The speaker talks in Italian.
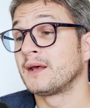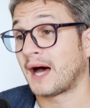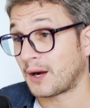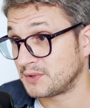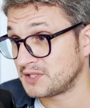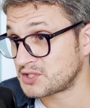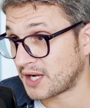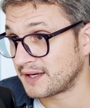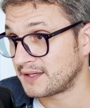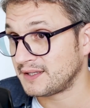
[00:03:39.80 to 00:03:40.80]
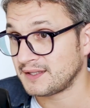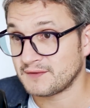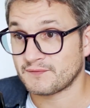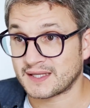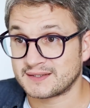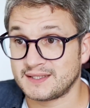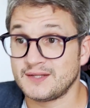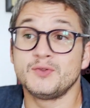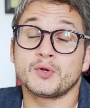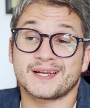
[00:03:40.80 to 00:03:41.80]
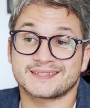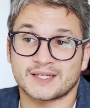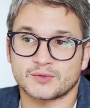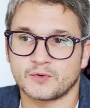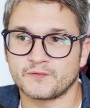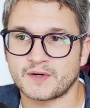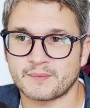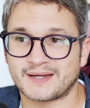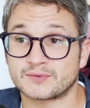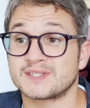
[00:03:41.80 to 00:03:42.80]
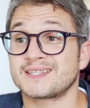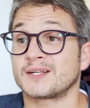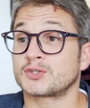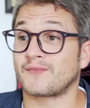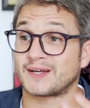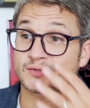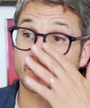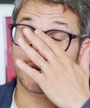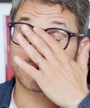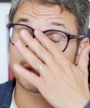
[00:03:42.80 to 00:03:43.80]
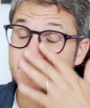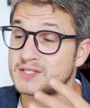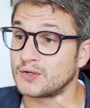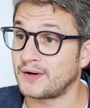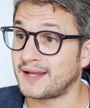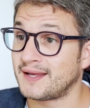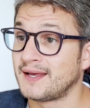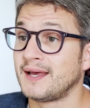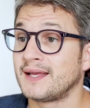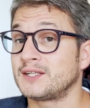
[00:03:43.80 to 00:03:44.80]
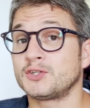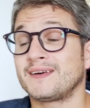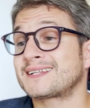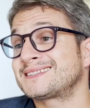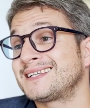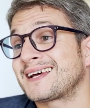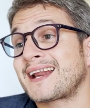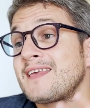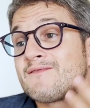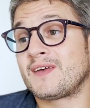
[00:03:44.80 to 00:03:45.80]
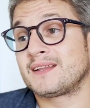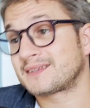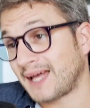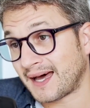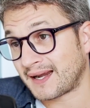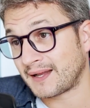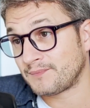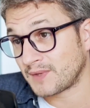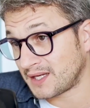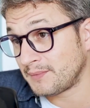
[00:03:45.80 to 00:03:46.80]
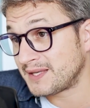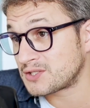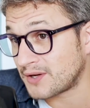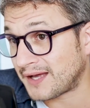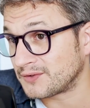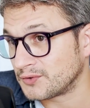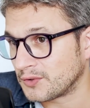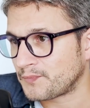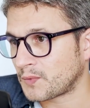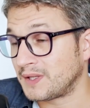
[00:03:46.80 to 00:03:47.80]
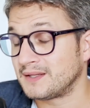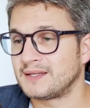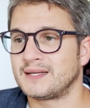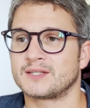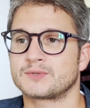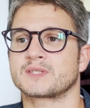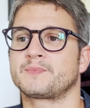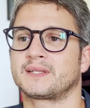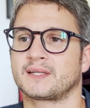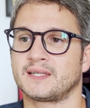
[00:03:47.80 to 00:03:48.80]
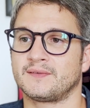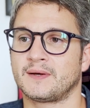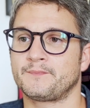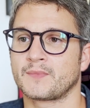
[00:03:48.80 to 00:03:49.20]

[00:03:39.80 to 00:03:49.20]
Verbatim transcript: a 15 anni, infatti, non è stato confermato e si è ritrovato nella condizione di doversi reinventare, ridimensionando quindi le sue aspettative.